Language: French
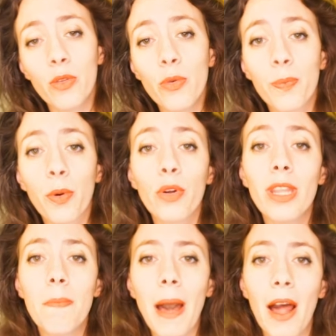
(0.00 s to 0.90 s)
Ne
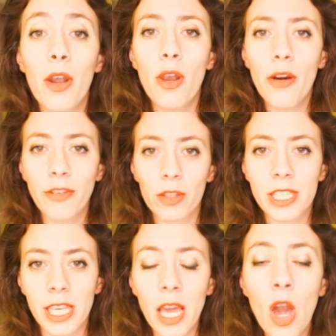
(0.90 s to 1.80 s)
prenez pas l'œuf
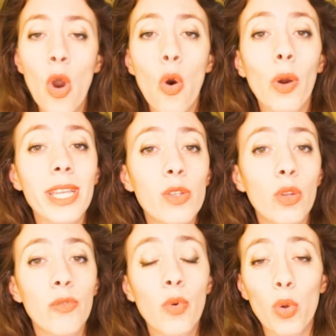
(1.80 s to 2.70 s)
entier au risque
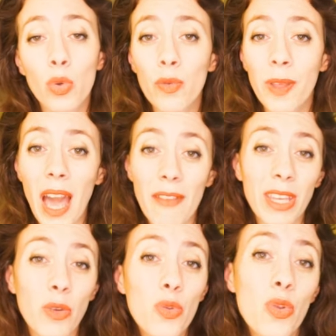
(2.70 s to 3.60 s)
de vous retrouver
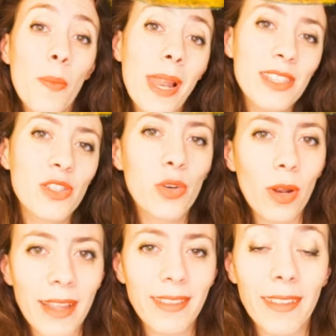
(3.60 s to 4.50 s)
avec une omelette ah.
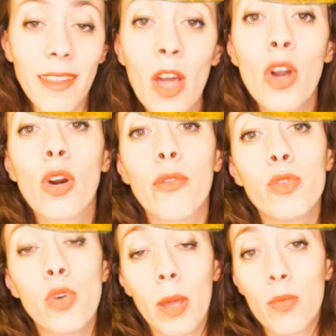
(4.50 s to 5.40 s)
sur la tête quand vous aurez